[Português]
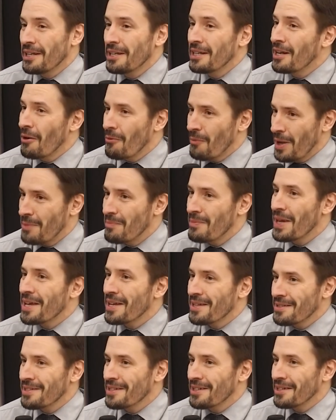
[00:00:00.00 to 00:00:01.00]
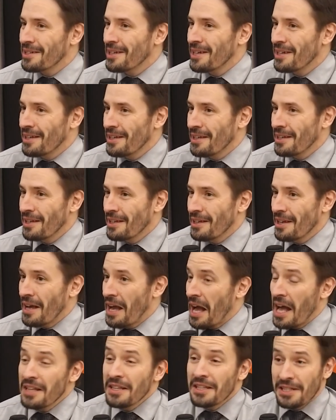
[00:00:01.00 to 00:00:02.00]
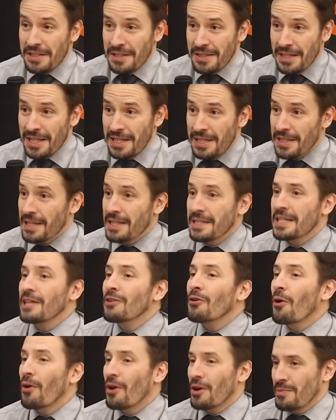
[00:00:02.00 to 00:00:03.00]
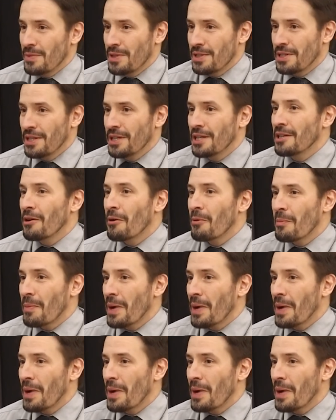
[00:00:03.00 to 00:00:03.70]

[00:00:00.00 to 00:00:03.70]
Não é bem assim. Opa. Há tristezas enormes e que não